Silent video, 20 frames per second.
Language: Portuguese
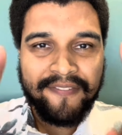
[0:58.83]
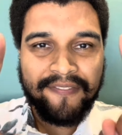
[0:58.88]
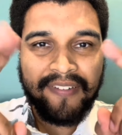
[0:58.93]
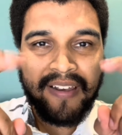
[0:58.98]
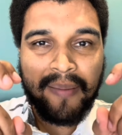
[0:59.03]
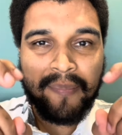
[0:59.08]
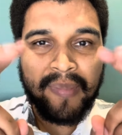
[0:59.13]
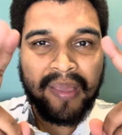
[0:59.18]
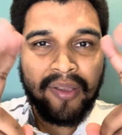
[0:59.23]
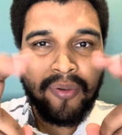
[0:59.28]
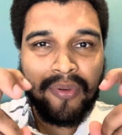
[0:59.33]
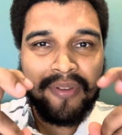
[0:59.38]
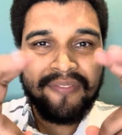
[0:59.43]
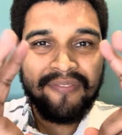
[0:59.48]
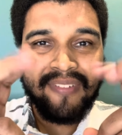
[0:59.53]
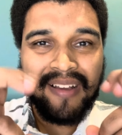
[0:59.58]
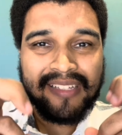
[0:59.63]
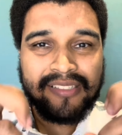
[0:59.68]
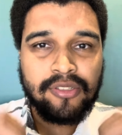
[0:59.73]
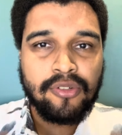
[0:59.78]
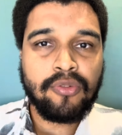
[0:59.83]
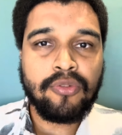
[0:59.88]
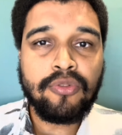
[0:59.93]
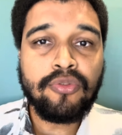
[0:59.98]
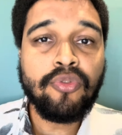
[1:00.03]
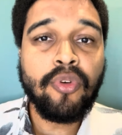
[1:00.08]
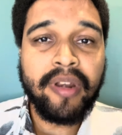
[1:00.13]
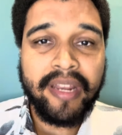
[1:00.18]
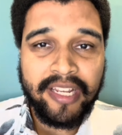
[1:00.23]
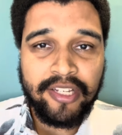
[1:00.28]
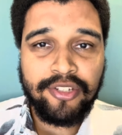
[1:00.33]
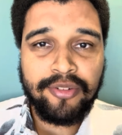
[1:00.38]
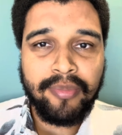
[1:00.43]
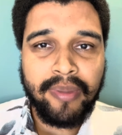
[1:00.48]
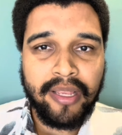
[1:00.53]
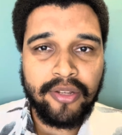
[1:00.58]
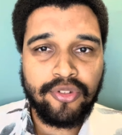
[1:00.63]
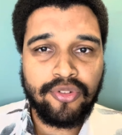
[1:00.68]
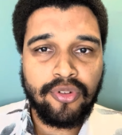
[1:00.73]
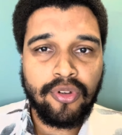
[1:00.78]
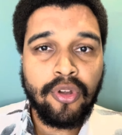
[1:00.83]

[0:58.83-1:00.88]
Flamengo e Vasco no Oriente Médio,